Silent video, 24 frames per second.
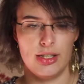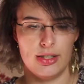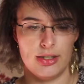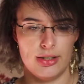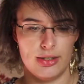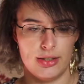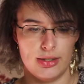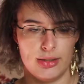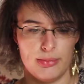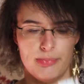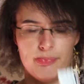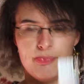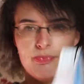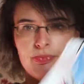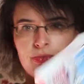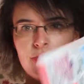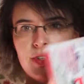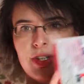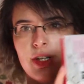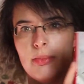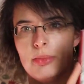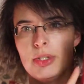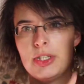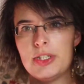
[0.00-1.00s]
ähm,
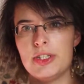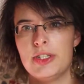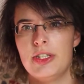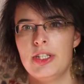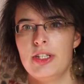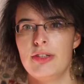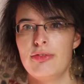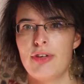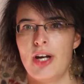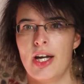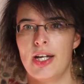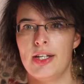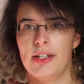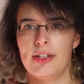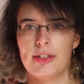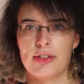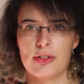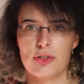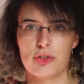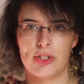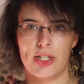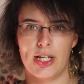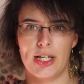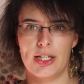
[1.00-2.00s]
nämlich die
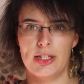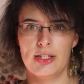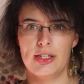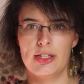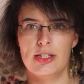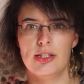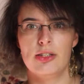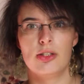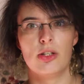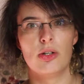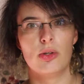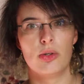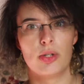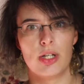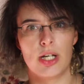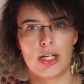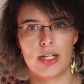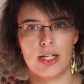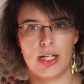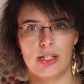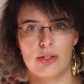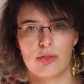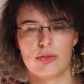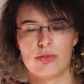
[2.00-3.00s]
Vereinigten Staaten in
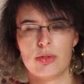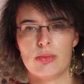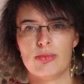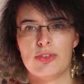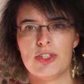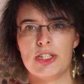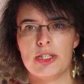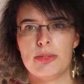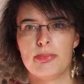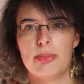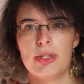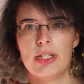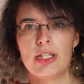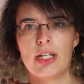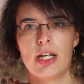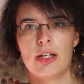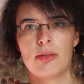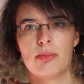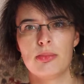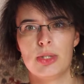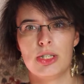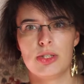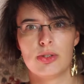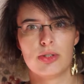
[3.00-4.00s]
151
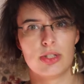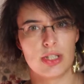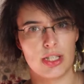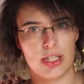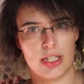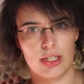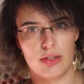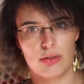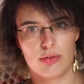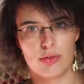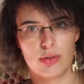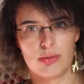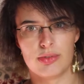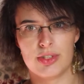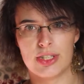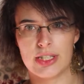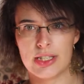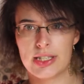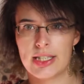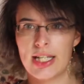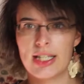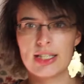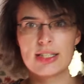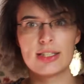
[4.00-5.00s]
Bildern mit 151
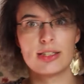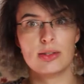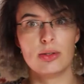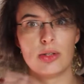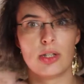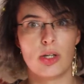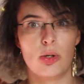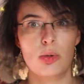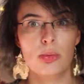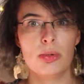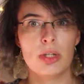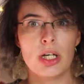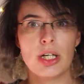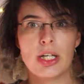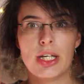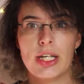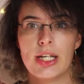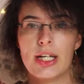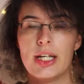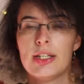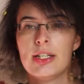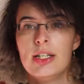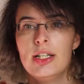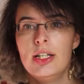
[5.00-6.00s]
Texten oder
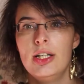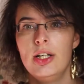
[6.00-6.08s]
umgekehrt.